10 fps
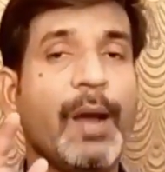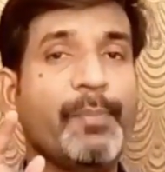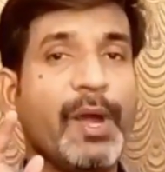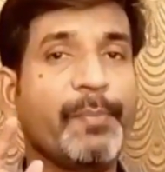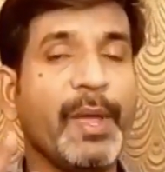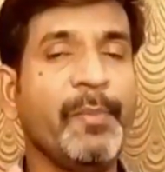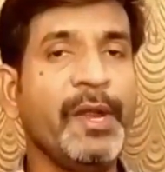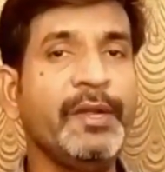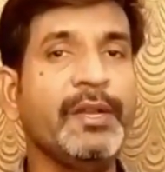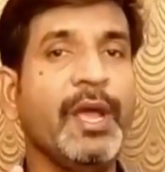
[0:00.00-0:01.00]
आपका
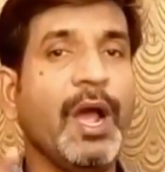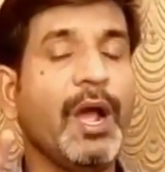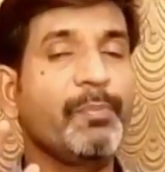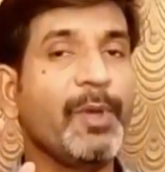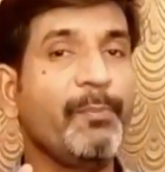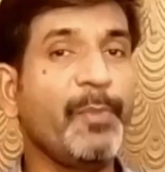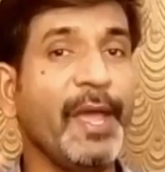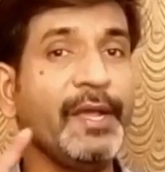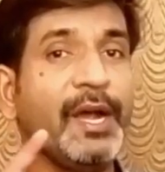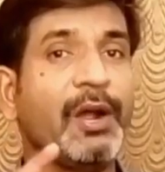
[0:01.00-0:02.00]
पेमेंट आपके
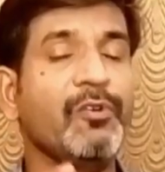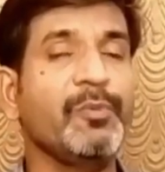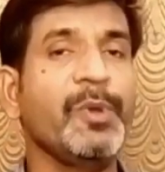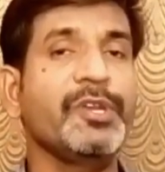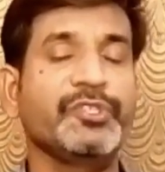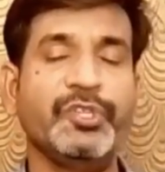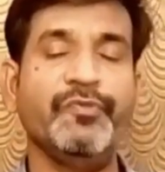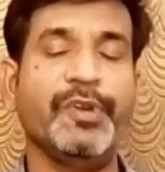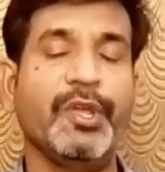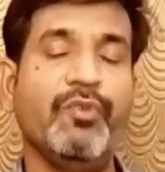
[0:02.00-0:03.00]
बैंक अकाउंट में
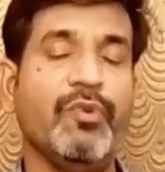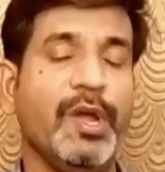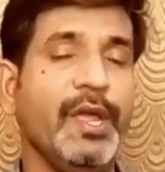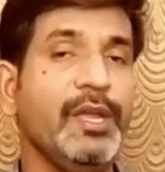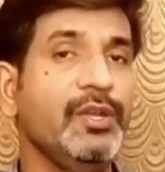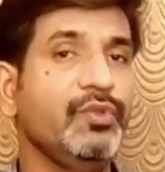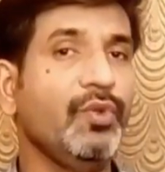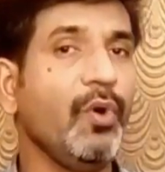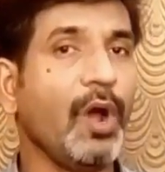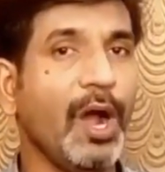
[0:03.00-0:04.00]
रिसीव नहीं हुआ है
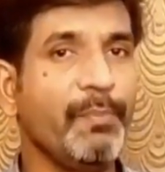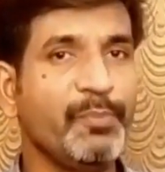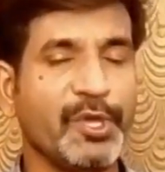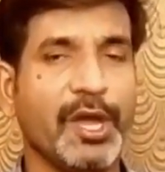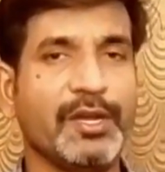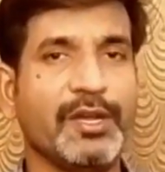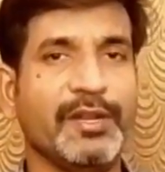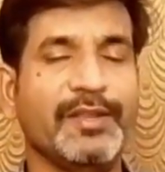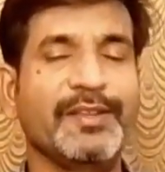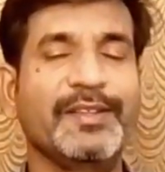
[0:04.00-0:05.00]
तो आप क्या
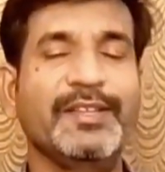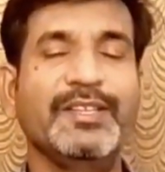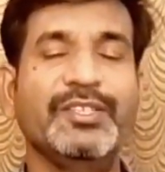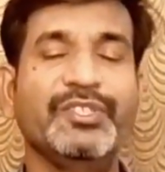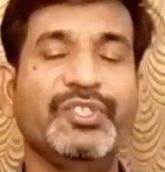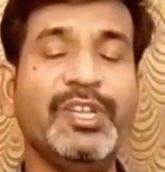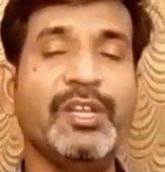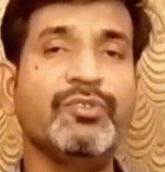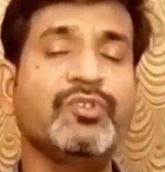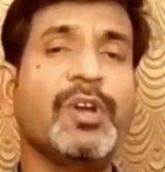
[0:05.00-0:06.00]
करें जी
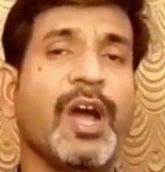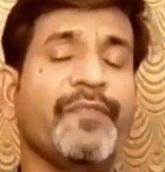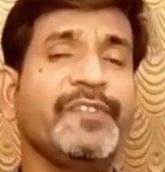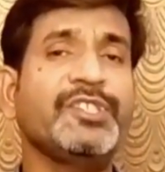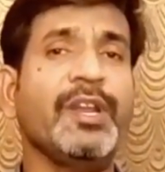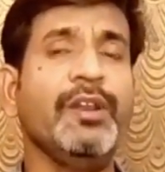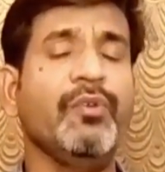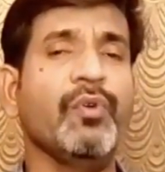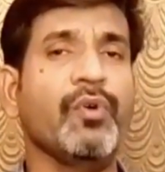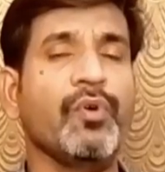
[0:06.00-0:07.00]
हाँ दोस्तों काफ़ी सारे
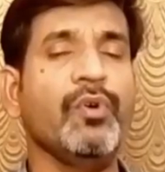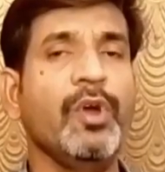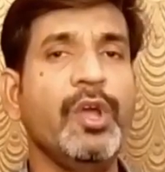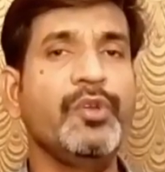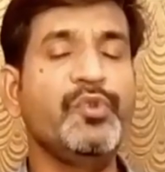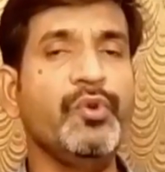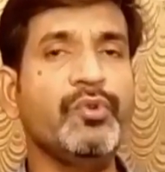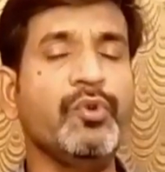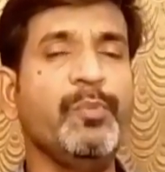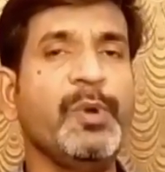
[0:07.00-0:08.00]
लोगों को
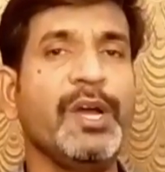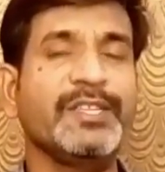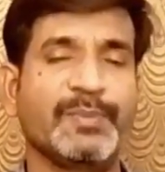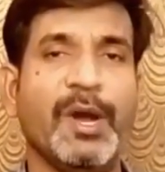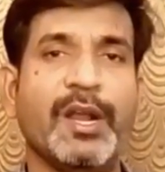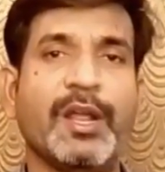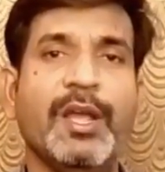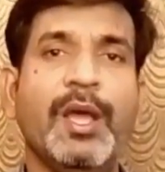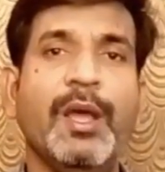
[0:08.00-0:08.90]
यूट्यूब का इस बार